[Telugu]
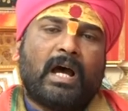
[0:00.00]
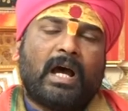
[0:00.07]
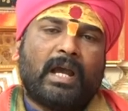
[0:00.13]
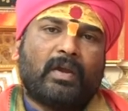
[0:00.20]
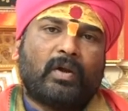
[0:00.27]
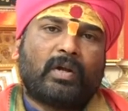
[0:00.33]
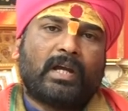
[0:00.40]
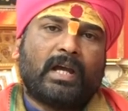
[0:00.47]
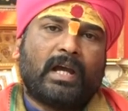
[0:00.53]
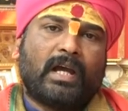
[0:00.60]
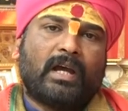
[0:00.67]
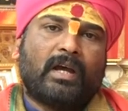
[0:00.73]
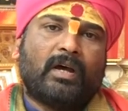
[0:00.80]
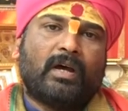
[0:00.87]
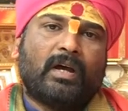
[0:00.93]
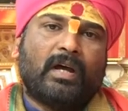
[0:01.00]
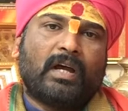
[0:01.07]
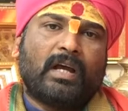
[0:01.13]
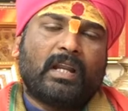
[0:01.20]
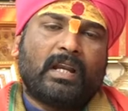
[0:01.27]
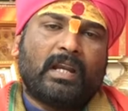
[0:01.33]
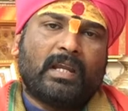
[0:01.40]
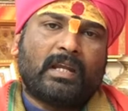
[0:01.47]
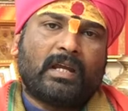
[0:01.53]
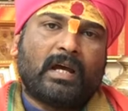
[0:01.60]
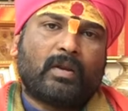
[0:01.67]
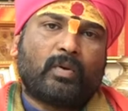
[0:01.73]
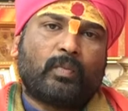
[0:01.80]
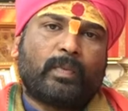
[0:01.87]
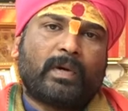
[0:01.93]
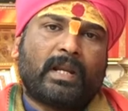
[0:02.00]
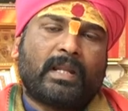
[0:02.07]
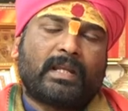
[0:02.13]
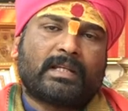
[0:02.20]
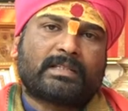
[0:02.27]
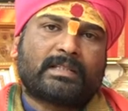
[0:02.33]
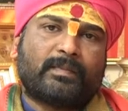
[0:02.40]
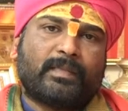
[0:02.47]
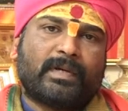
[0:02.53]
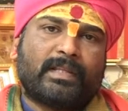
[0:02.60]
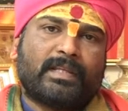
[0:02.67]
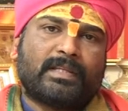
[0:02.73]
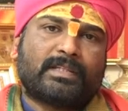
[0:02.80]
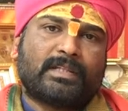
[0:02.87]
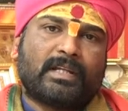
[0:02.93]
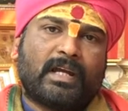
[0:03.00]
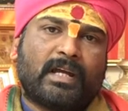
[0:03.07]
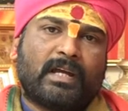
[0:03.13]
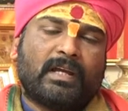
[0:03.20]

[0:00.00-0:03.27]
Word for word: ఆ యొక్క లింగారూపానికి సంబంధించిన